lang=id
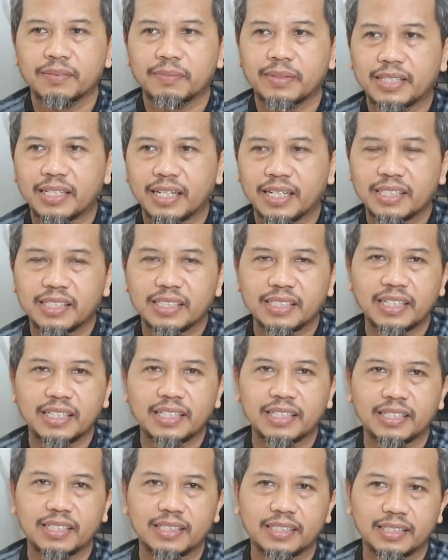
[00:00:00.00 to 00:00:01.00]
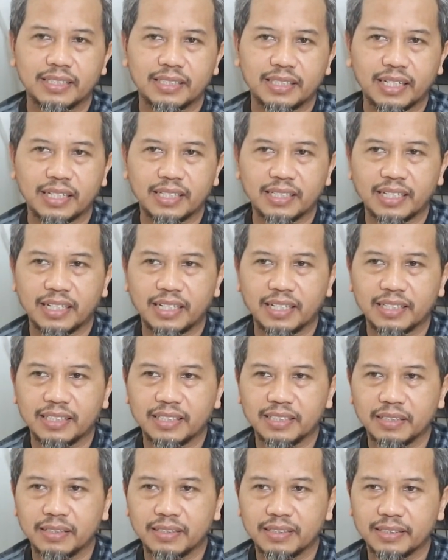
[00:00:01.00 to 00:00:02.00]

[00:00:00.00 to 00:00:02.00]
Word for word: Pada akhirnya karena